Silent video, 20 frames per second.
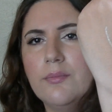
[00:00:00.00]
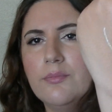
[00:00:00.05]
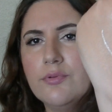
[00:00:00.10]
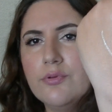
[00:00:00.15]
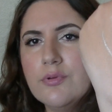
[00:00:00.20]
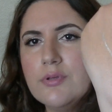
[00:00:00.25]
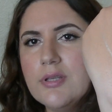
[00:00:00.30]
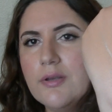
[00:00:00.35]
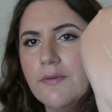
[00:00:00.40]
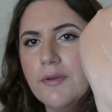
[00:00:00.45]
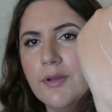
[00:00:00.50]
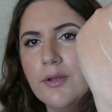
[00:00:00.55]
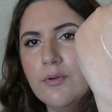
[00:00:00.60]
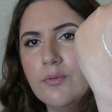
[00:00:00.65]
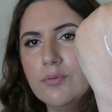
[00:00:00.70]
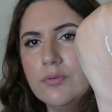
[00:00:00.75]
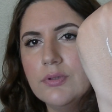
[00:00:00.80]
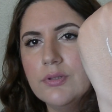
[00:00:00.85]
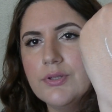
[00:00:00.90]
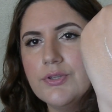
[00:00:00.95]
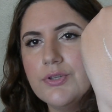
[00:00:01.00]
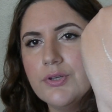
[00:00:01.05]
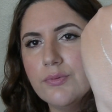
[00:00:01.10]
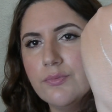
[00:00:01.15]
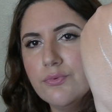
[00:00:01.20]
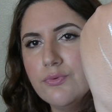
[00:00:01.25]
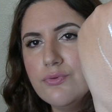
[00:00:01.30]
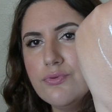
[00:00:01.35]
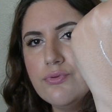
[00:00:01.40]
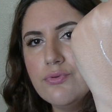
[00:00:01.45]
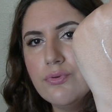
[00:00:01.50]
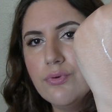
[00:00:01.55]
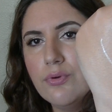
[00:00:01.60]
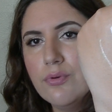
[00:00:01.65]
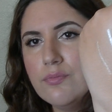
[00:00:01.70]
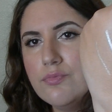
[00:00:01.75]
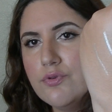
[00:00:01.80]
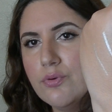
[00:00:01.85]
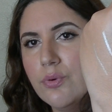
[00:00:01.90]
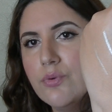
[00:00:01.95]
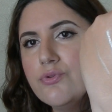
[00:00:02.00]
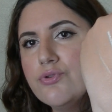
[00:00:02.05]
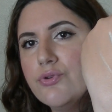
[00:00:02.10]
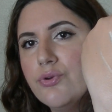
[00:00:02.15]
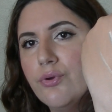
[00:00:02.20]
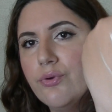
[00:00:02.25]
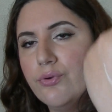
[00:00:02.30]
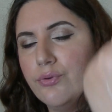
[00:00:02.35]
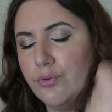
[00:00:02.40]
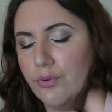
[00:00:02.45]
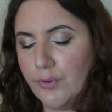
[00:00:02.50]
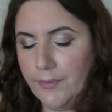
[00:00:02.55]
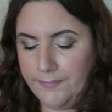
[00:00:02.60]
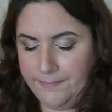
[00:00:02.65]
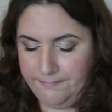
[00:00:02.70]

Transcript: Bunu severek kullanacağımı düşünüyorum. Çok hoş görünüyor.